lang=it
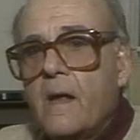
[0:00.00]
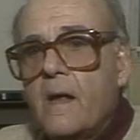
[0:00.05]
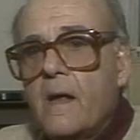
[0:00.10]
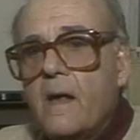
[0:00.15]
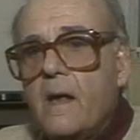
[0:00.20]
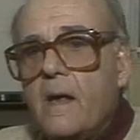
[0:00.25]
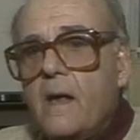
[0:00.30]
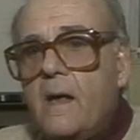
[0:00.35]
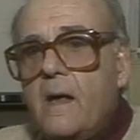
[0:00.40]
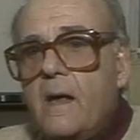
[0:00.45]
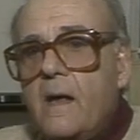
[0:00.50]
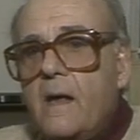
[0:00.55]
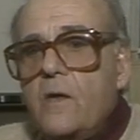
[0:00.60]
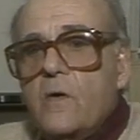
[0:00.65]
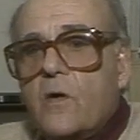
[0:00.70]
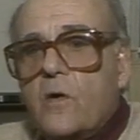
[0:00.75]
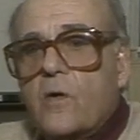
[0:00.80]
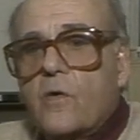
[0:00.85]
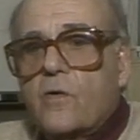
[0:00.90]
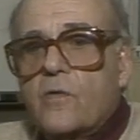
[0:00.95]
E, e,
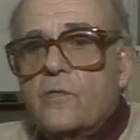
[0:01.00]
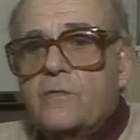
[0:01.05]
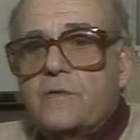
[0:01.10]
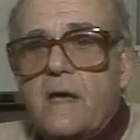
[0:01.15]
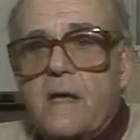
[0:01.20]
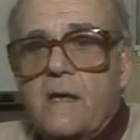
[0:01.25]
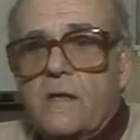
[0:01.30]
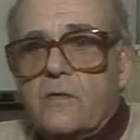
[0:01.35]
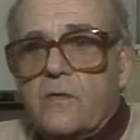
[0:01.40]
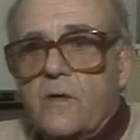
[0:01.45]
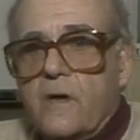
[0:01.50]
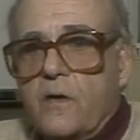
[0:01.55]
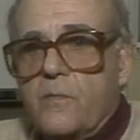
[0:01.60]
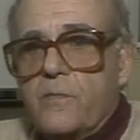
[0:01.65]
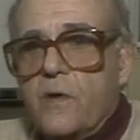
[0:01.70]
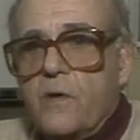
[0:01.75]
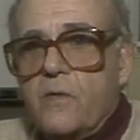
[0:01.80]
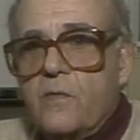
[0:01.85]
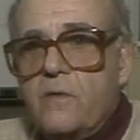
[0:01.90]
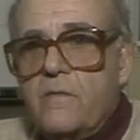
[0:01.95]
io ero contento, ero
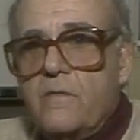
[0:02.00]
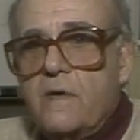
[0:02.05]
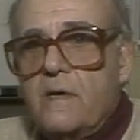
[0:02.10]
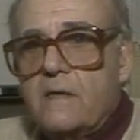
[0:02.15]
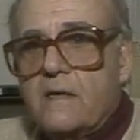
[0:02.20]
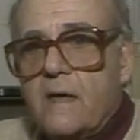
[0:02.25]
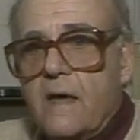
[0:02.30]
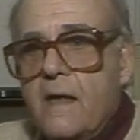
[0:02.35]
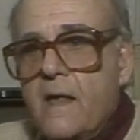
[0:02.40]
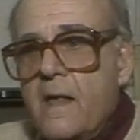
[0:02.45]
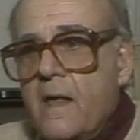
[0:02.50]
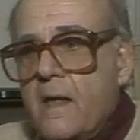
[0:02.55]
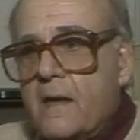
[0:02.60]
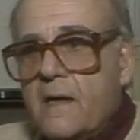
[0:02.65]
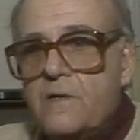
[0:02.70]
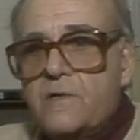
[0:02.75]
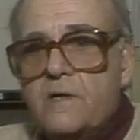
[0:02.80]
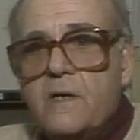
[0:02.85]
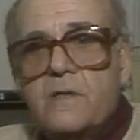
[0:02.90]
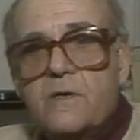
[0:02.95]
pieno di vita,
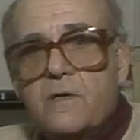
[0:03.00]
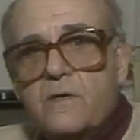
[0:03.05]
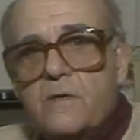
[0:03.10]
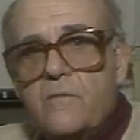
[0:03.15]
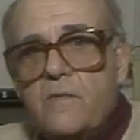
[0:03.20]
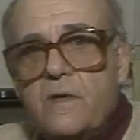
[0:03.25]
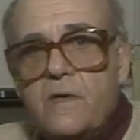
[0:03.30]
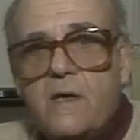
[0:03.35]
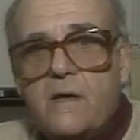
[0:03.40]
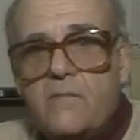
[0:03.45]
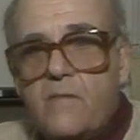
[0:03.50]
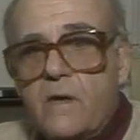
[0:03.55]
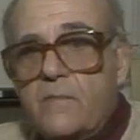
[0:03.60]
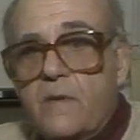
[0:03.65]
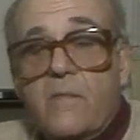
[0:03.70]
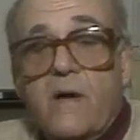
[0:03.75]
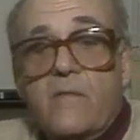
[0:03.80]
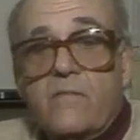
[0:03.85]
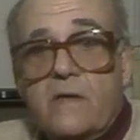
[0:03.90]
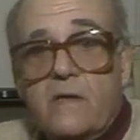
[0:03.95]
la gente vedeva,
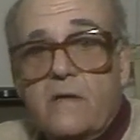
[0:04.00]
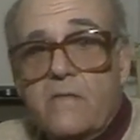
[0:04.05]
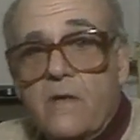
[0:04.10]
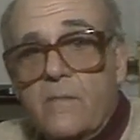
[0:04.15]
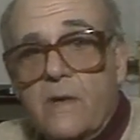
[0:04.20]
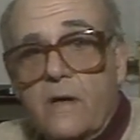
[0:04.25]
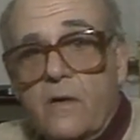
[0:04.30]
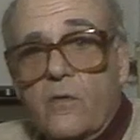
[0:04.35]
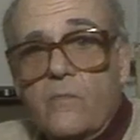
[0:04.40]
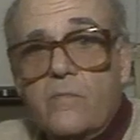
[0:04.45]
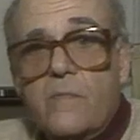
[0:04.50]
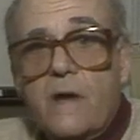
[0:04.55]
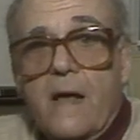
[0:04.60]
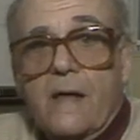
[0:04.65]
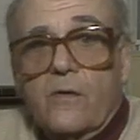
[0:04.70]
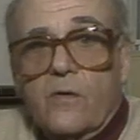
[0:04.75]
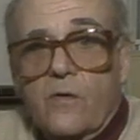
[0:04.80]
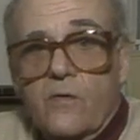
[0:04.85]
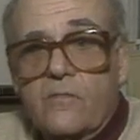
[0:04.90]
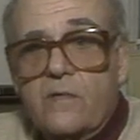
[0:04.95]
ma vedeva Marlon
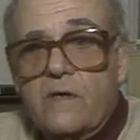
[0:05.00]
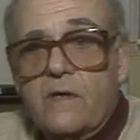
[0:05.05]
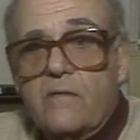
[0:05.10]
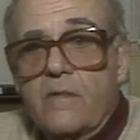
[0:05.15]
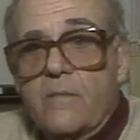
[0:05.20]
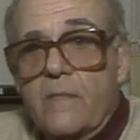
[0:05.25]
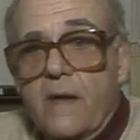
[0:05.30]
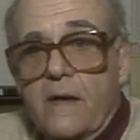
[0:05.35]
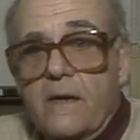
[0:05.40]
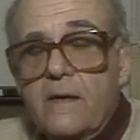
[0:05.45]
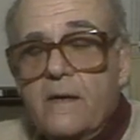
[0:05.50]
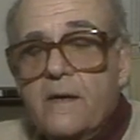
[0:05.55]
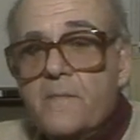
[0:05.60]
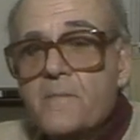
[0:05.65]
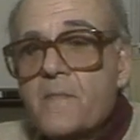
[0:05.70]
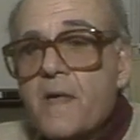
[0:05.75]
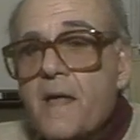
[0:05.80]
Brando, non vedeva me.